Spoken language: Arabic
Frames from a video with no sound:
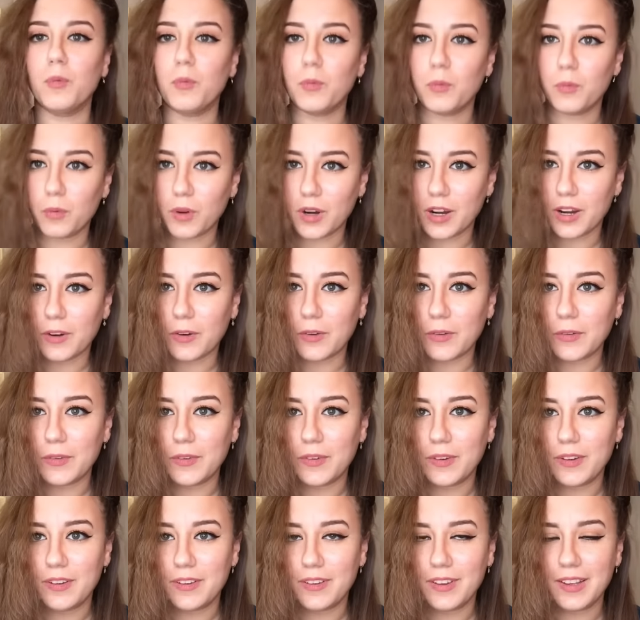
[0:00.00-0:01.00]
واو
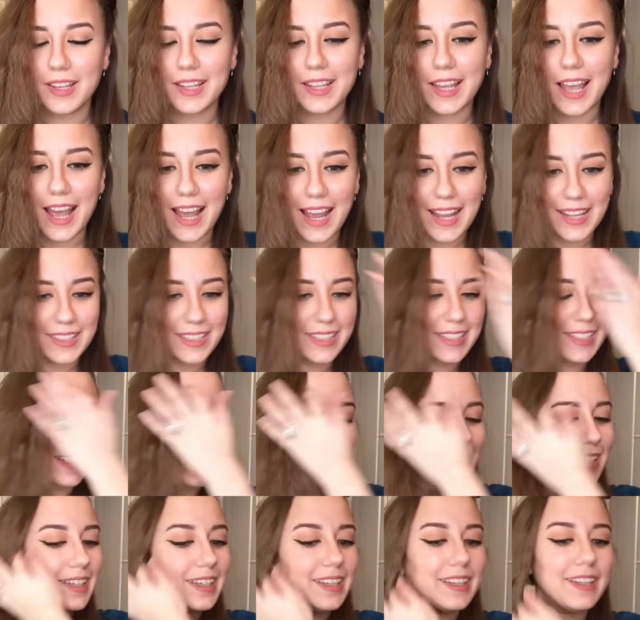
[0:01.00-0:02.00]

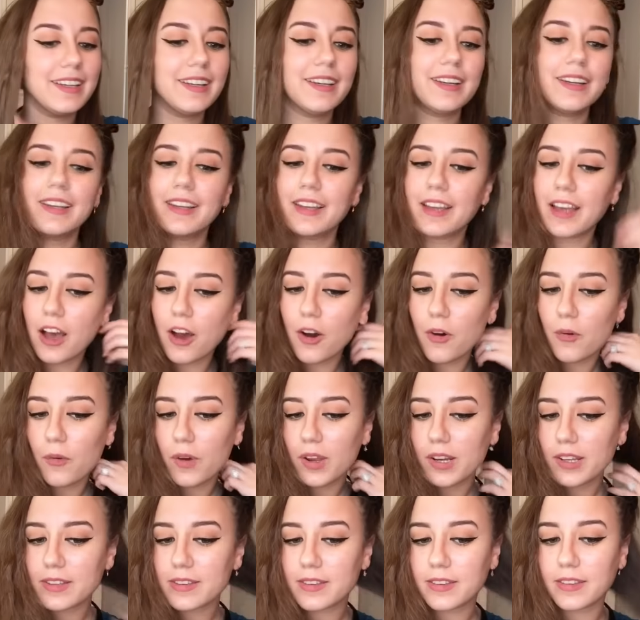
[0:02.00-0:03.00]
يعني
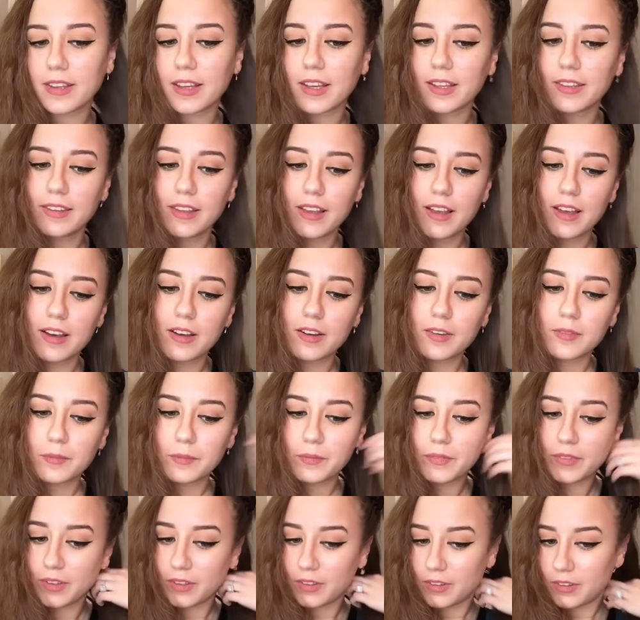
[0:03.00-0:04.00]
كأول استخدام
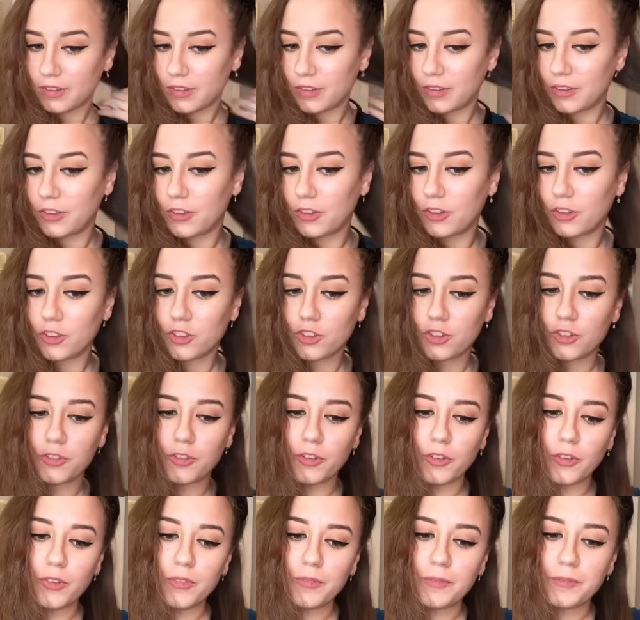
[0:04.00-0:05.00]

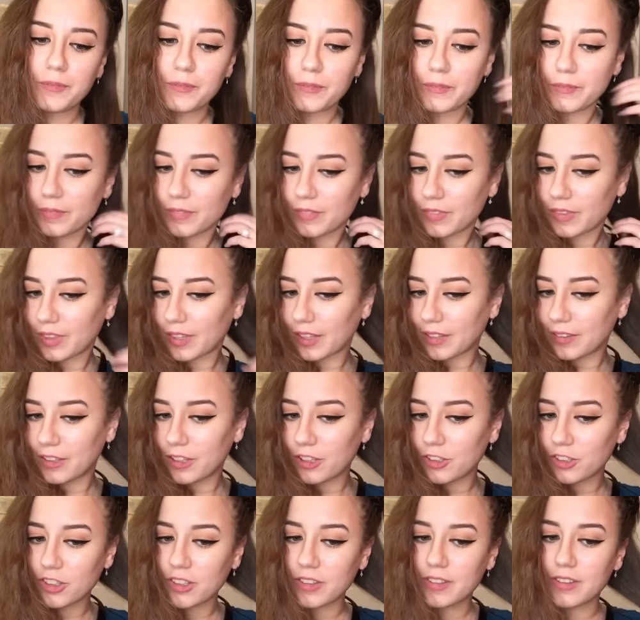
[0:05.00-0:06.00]
شوفوا
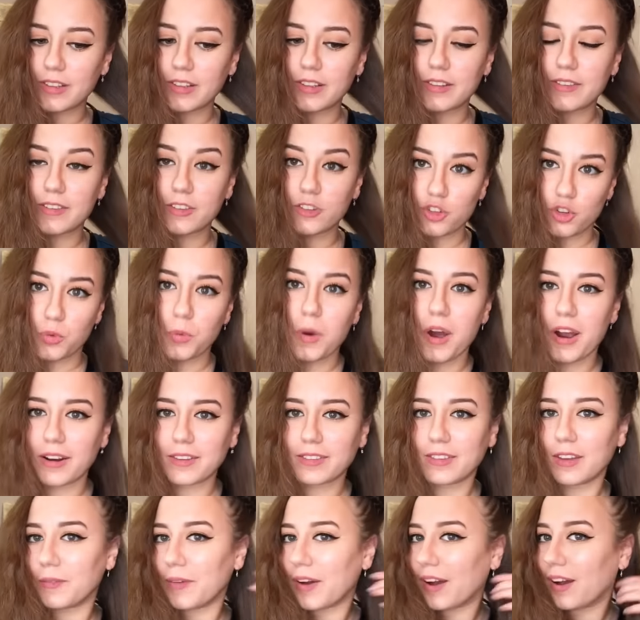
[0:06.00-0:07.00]
نتيجة السشوار
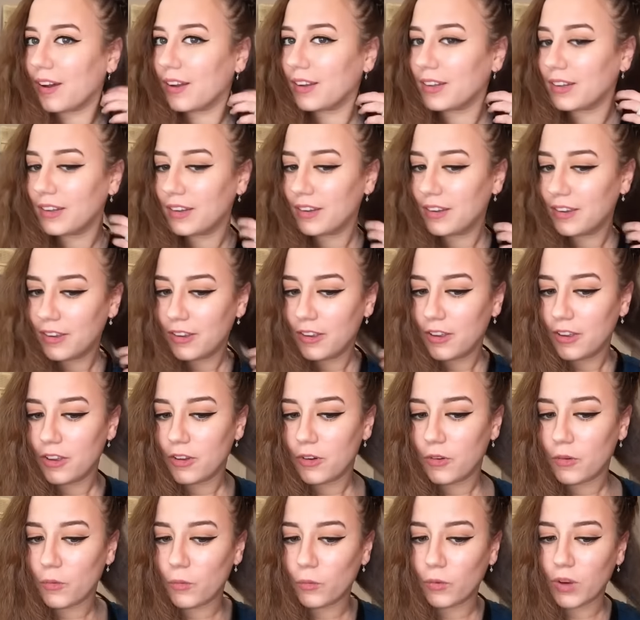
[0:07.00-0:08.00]
طبعا
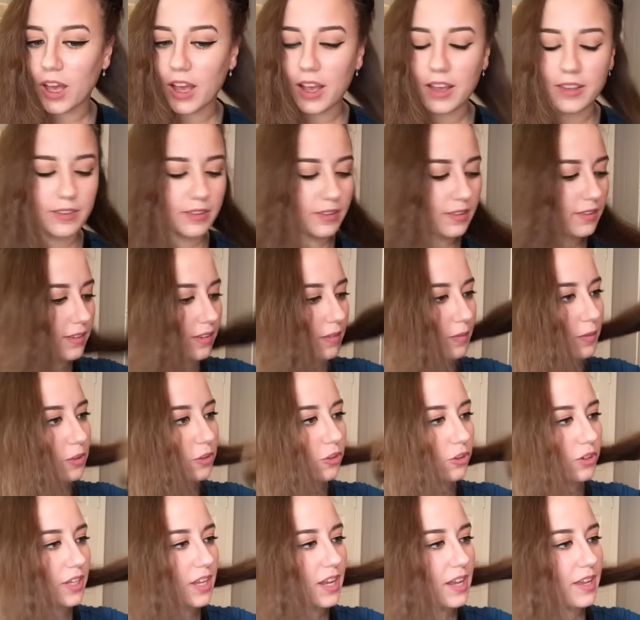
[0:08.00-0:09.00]
ولاحظت اذا
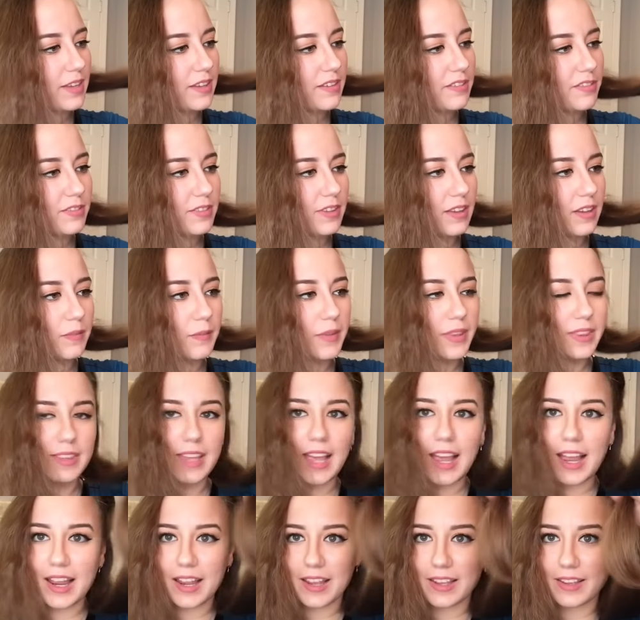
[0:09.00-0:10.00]
بدكم اياه يفتل من
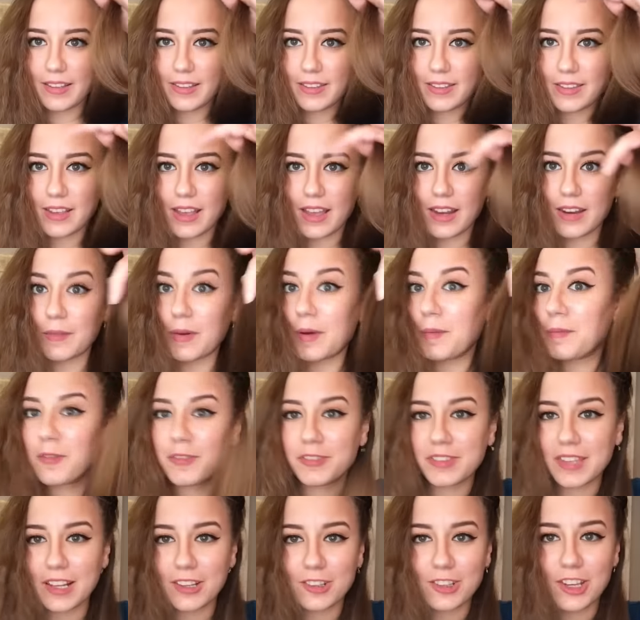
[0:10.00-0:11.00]
تحت انا ما
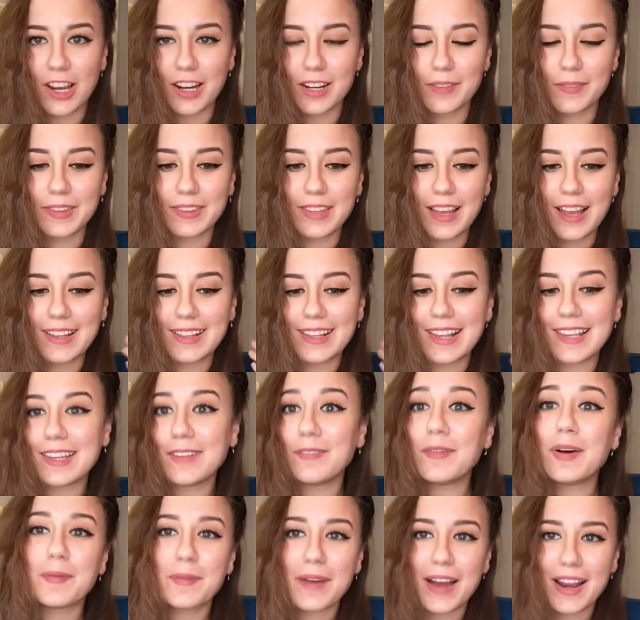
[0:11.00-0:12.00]
بفتل شعري من تحت لاني
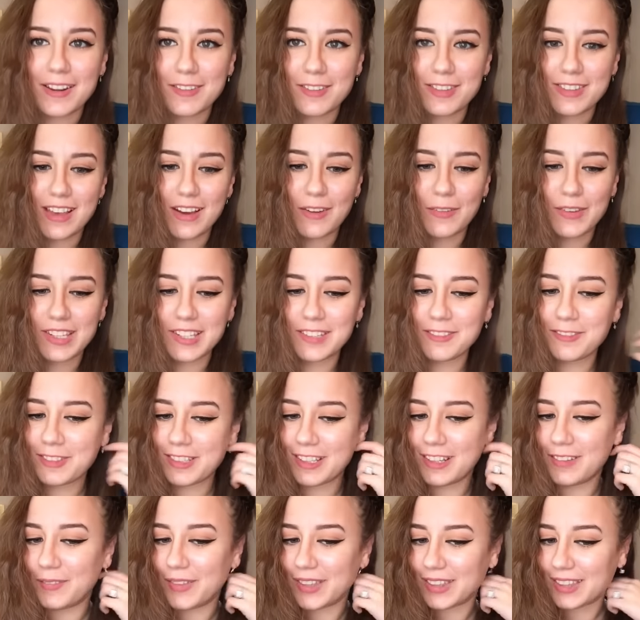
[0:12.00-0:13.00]
ما بعرف ساويه
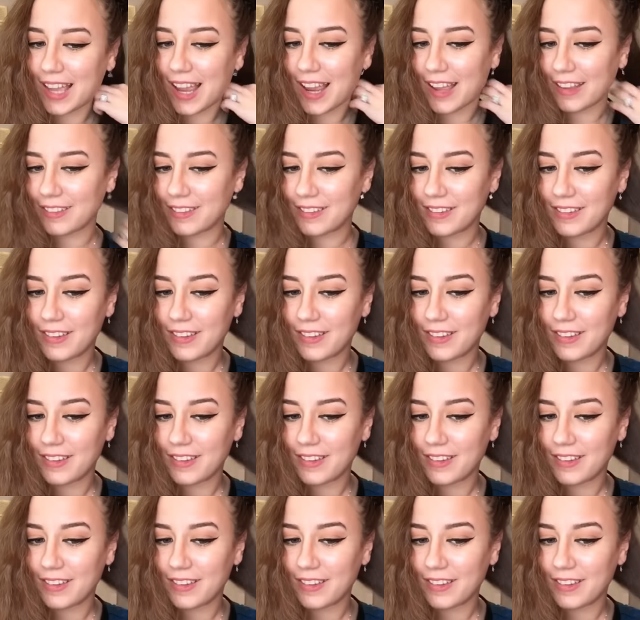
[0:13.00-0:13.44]
يفتل من تحت